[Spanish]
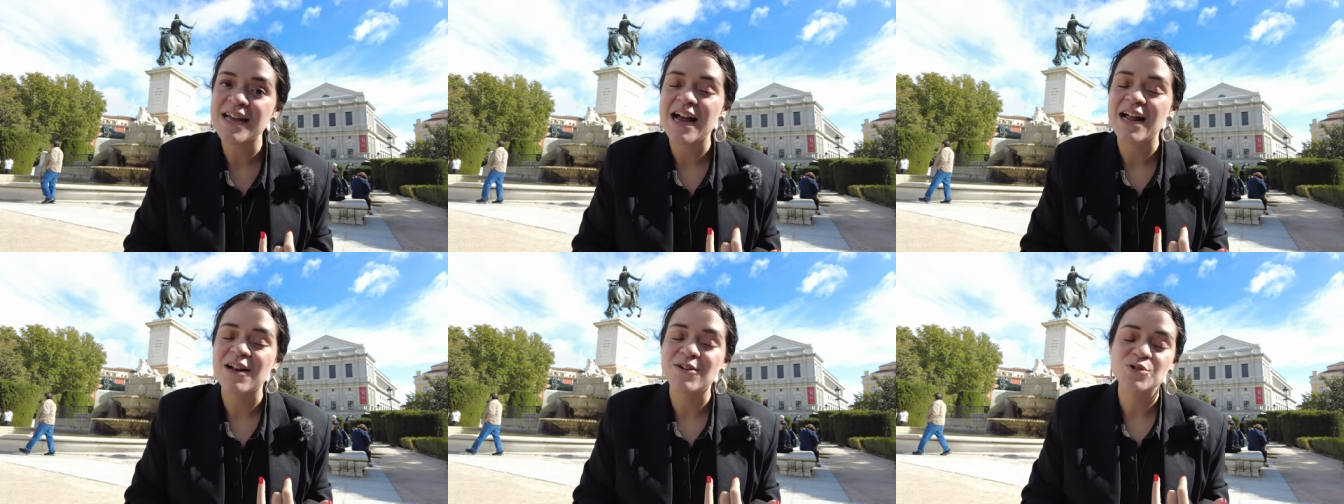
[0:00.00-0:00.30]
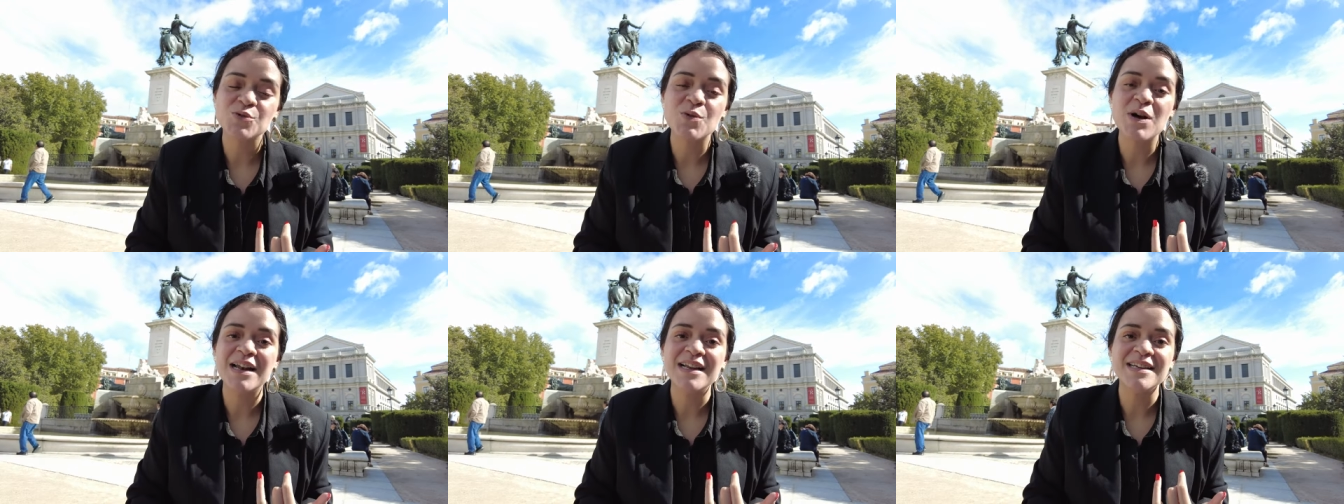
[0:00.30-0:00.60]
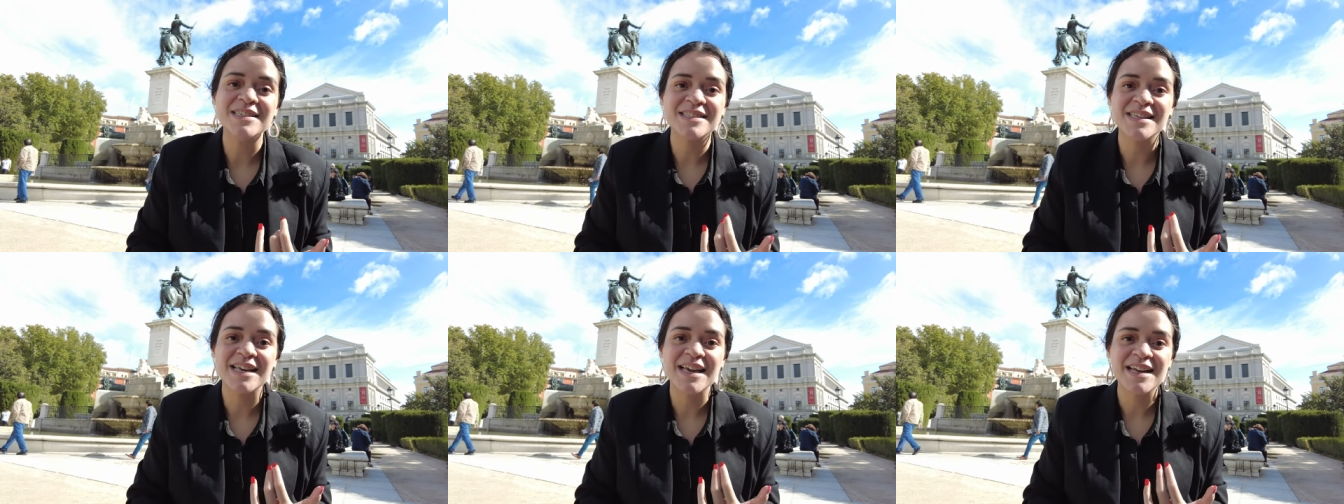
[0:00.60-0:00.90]
a los
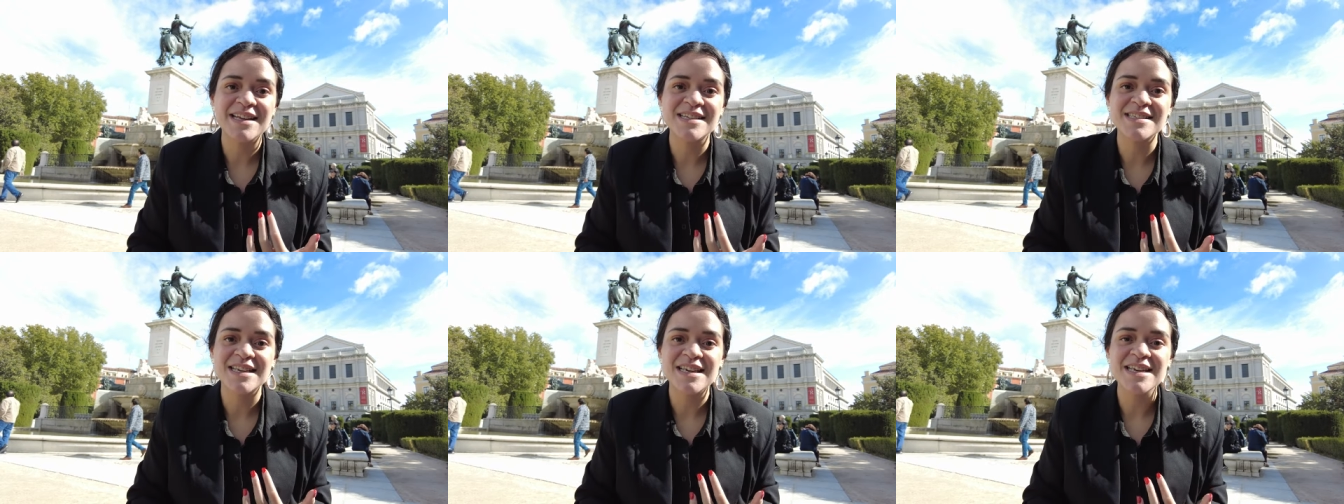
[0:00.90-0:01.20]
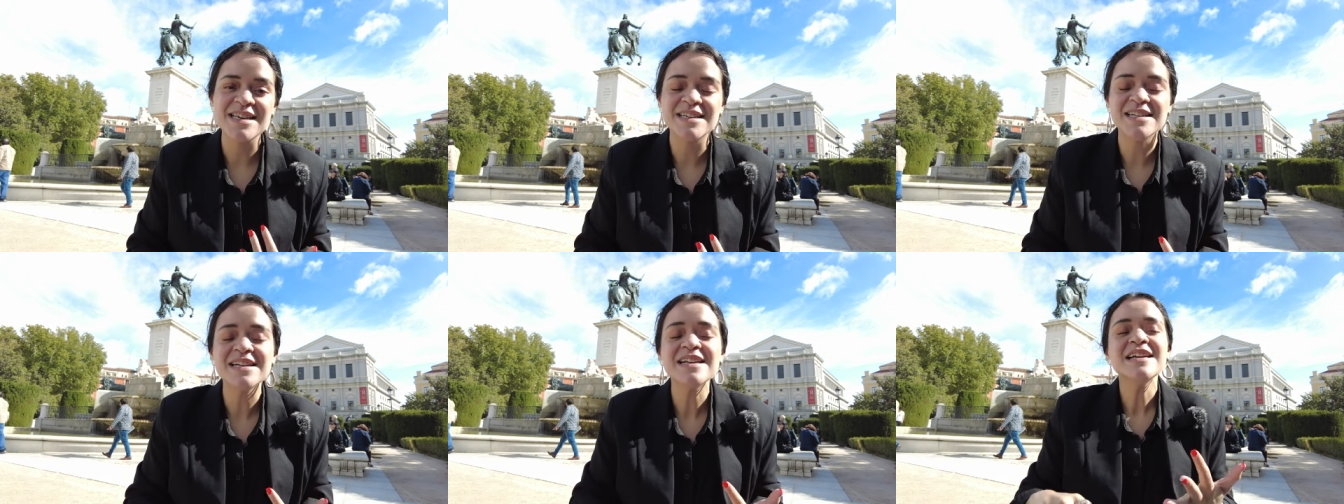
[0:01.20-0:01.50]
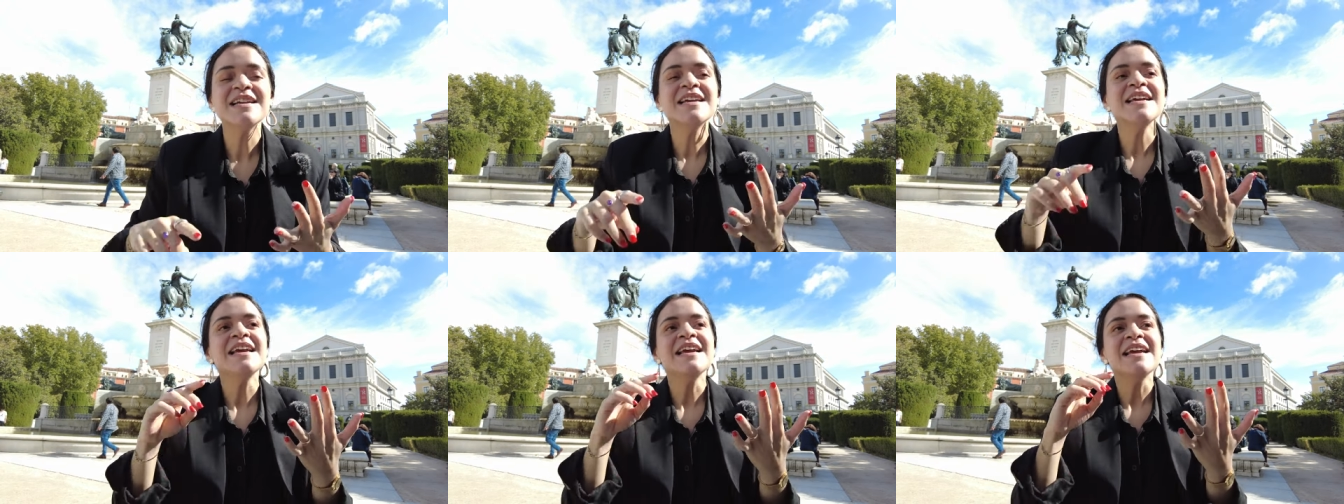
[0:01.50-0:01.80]
cuales quieres ir
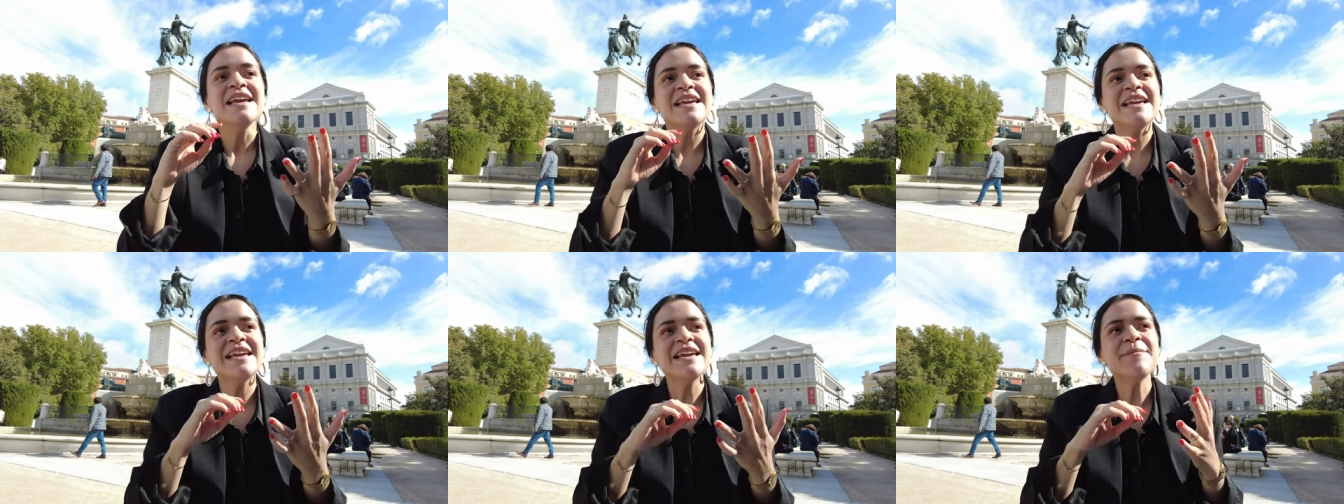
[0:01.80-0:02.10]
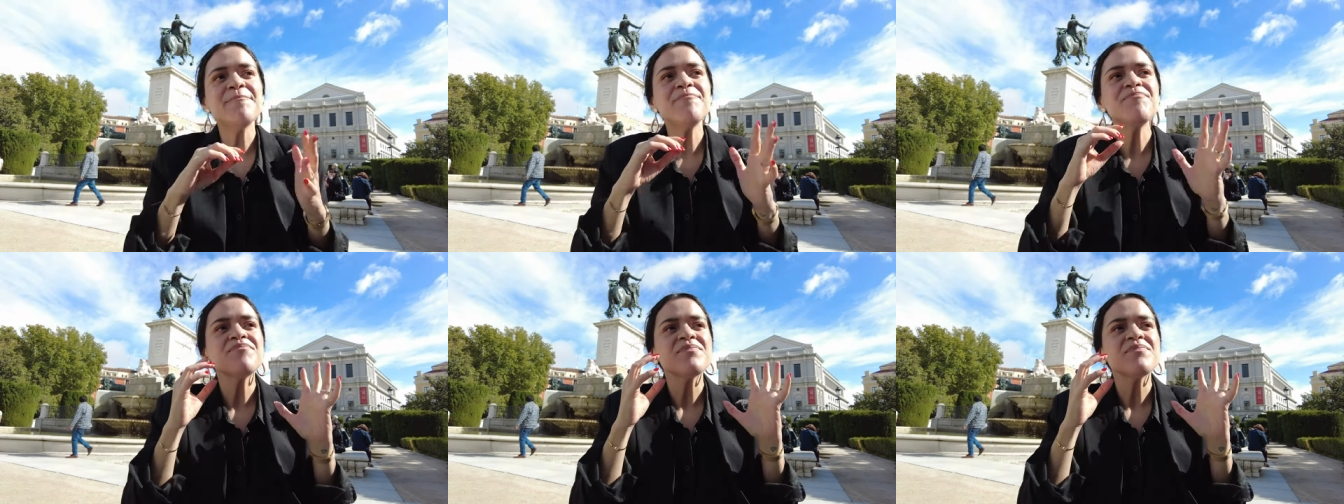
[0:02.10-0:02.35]
y